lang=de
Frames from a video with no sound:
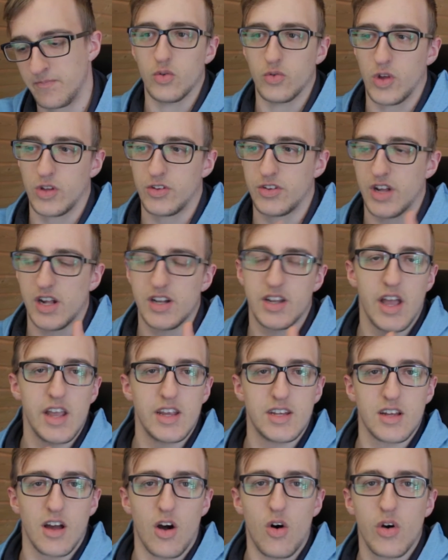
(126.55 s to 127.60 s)
Und so hat sich halt da
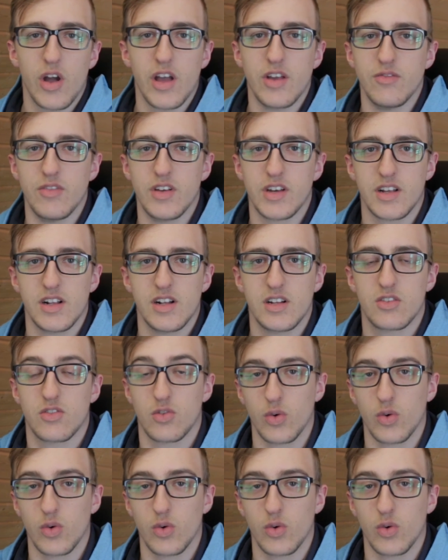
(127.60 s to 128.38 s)
echt Rauch entwickelt,